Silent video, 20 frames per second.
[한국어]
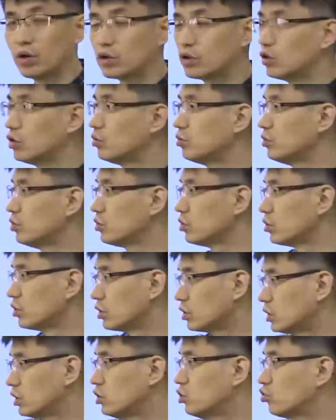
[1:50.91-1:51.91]
그러면
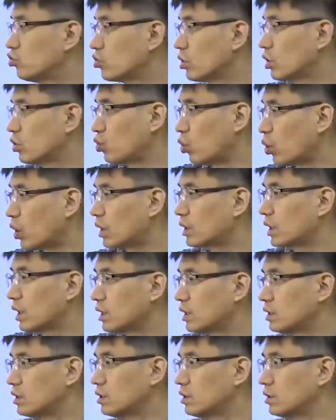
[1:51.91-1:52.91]
시중에
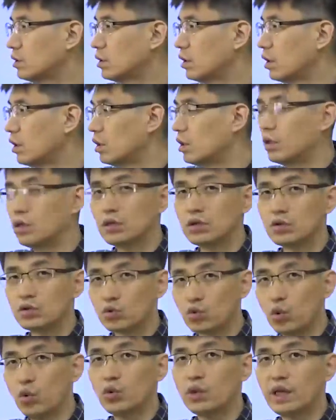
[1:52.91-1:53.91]
돌아다니는
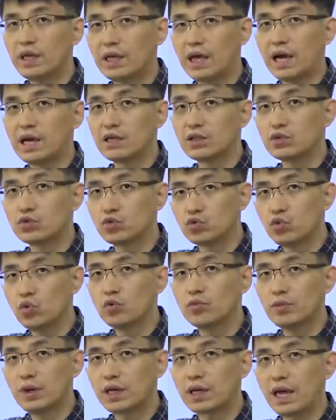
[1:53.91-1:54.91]
돈의 양이
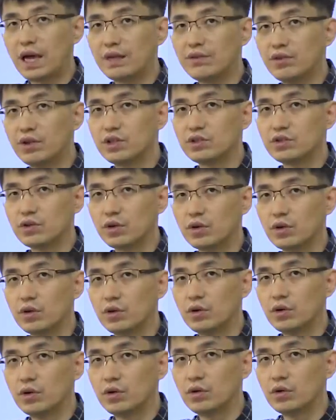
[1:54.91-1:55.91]
조금밖에 안 되죠.
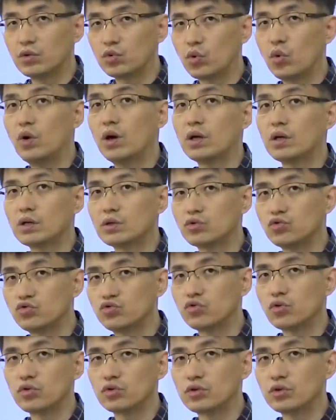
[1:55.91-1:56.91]
통화량이
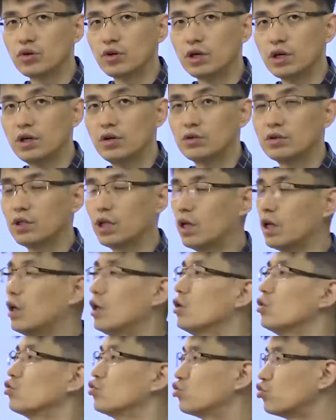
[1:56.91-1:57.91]
줄어든 거예요. 근데
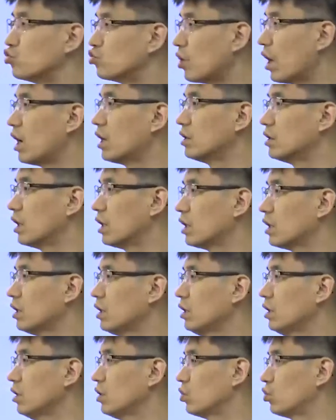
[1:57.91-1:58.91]

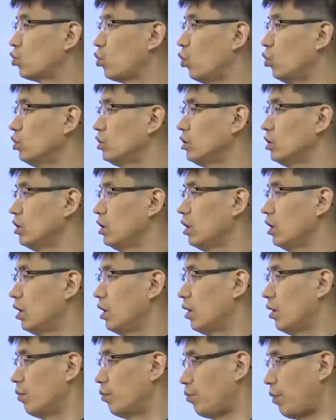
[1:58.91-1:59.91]
중앙은행이 돈을
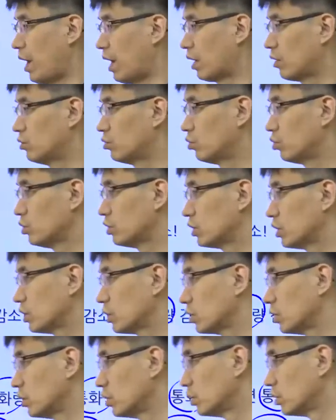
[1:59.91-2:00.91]
밖으로, 이제